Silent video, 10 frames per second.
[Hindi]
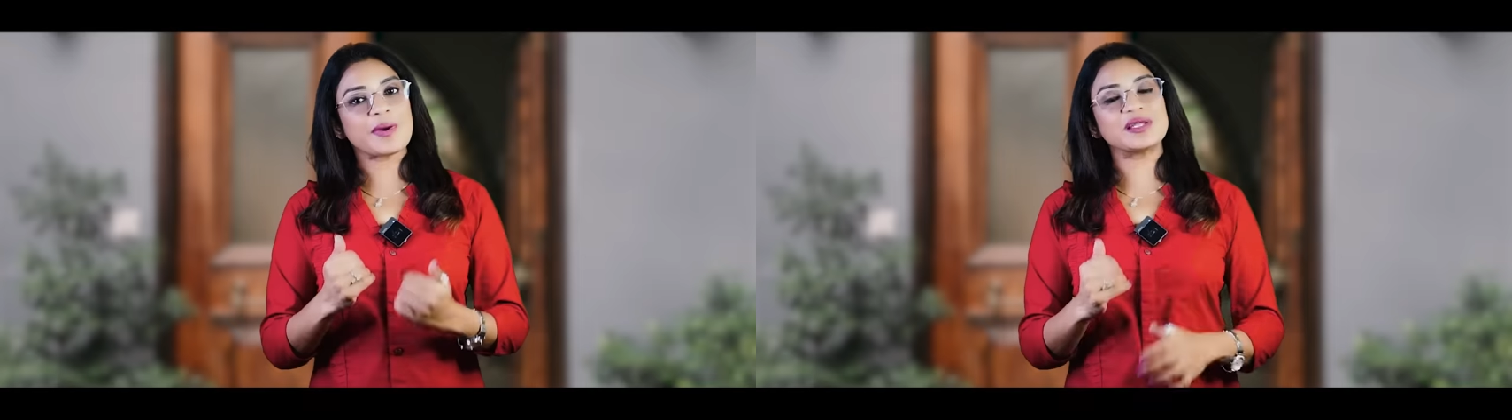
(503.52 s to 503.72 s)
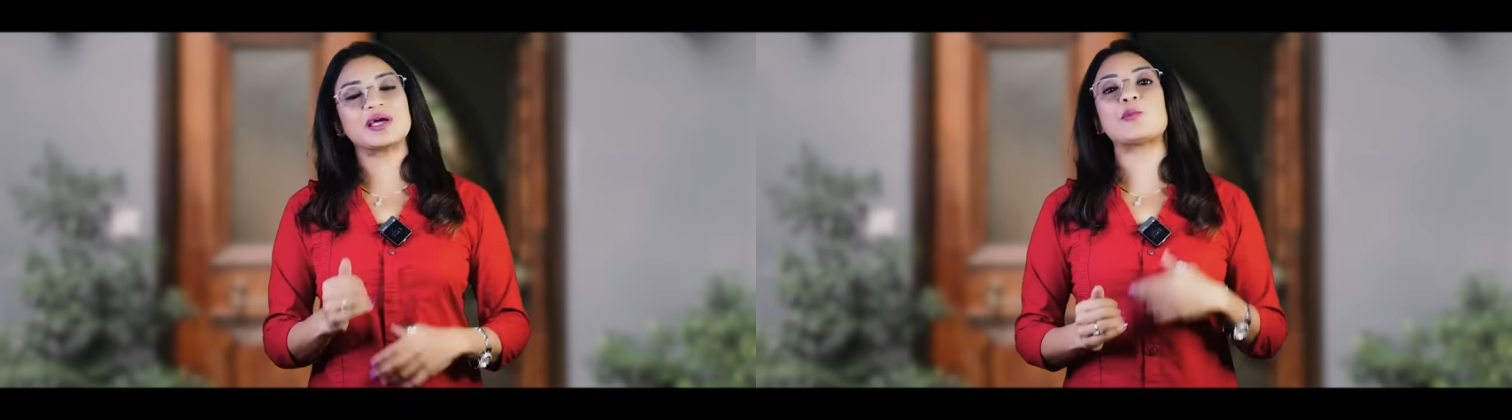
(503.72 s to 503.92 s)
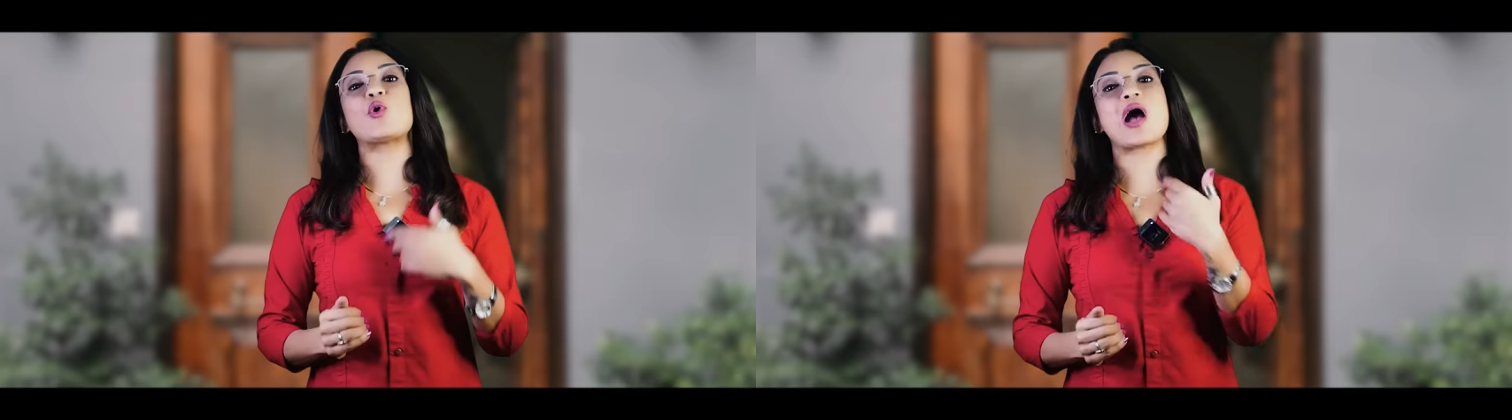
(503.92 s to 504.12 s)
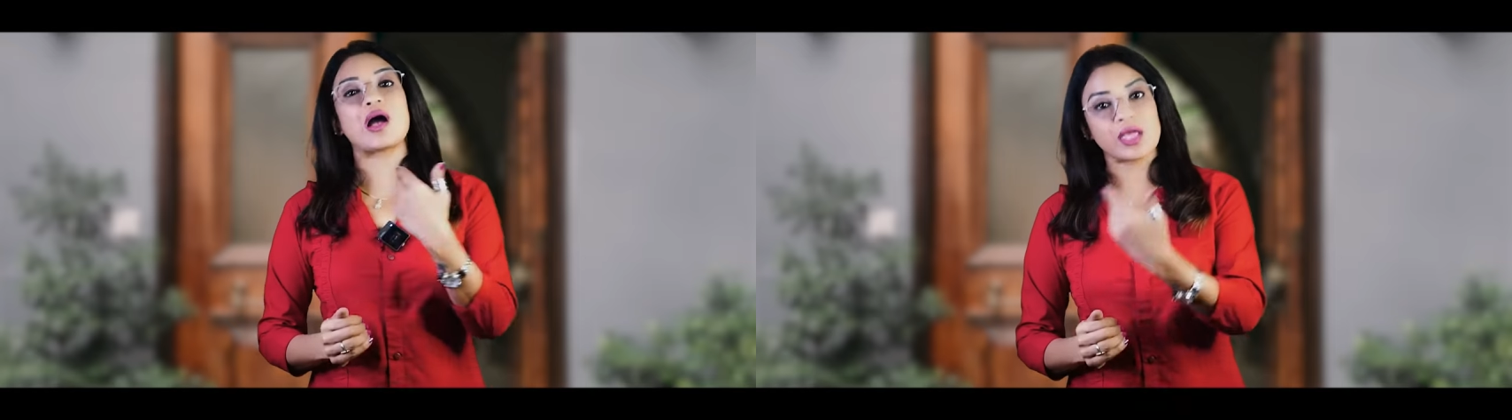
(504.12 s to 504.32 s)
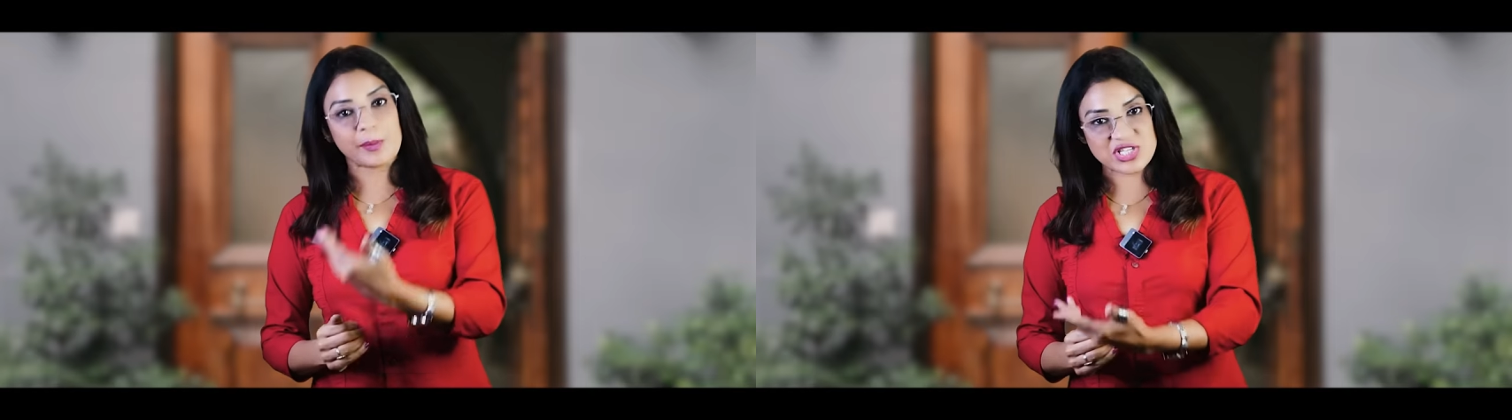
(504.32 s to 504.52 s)
के बाद अगर आपको
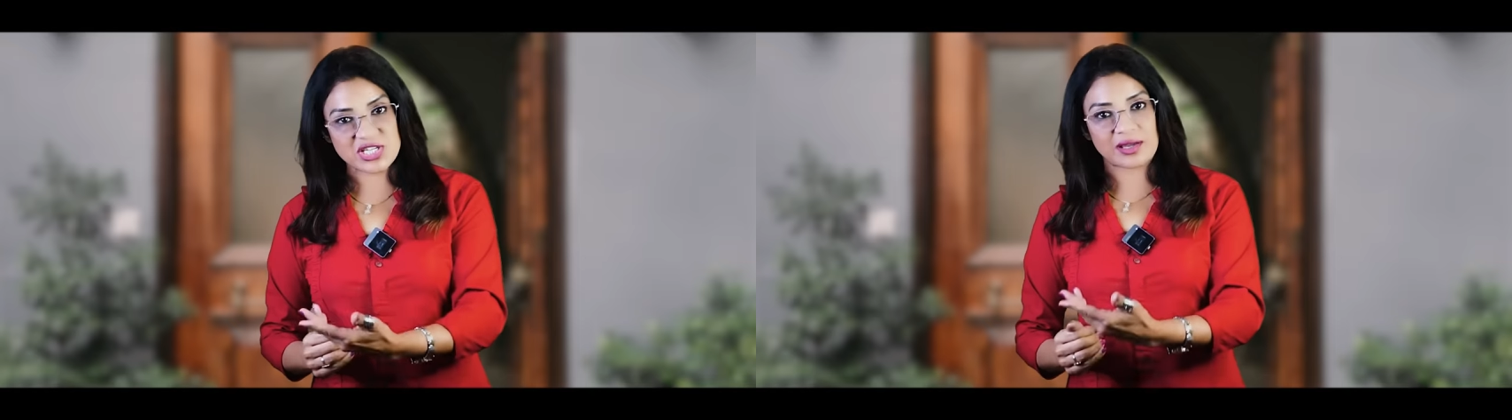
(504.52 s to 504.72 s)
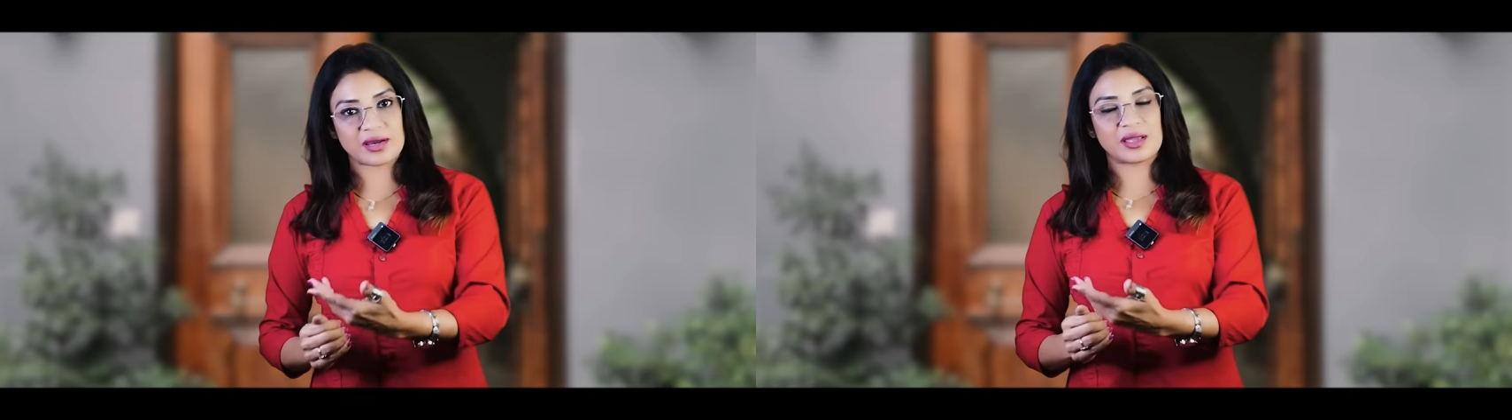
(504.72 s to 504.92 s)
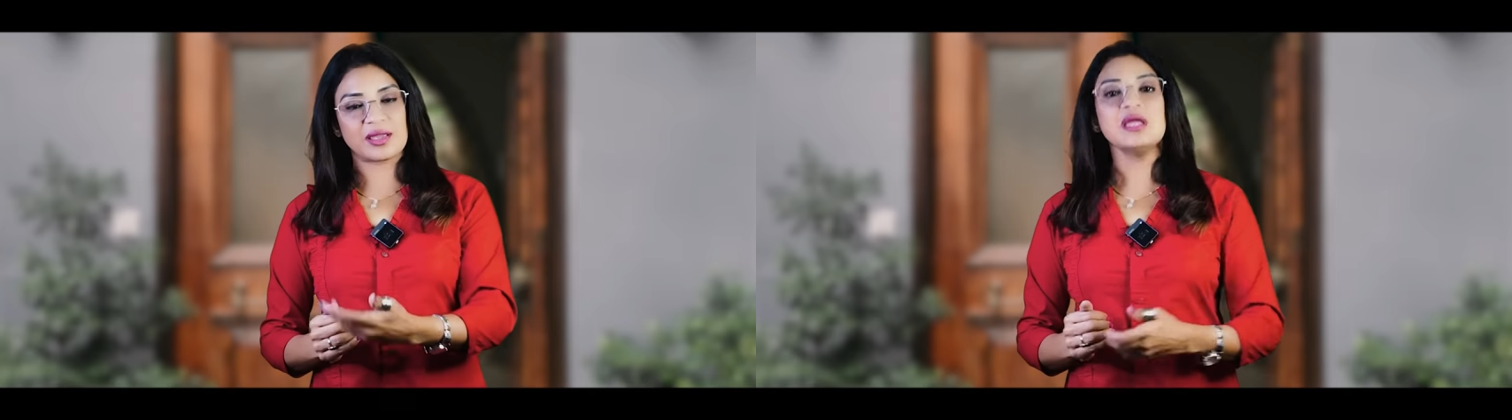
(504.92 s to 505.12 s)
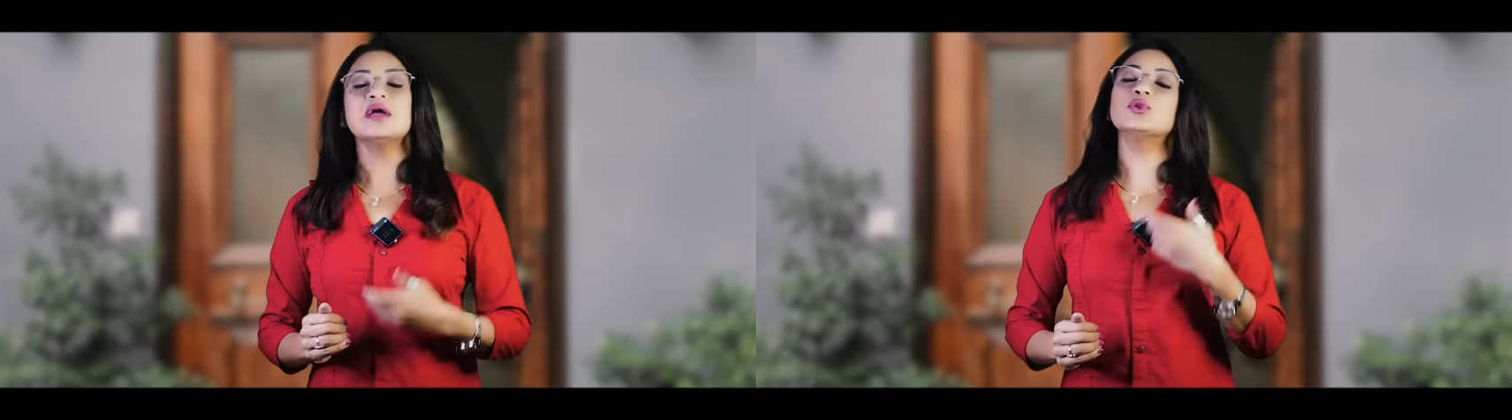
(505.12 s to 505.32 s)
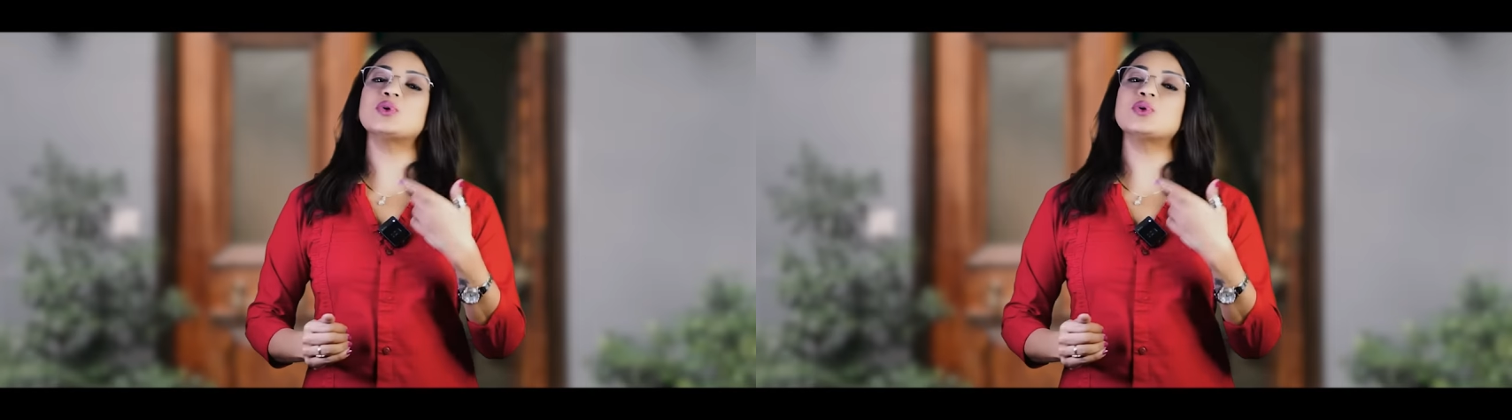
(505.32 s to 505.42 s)
आगे बच्चा करना है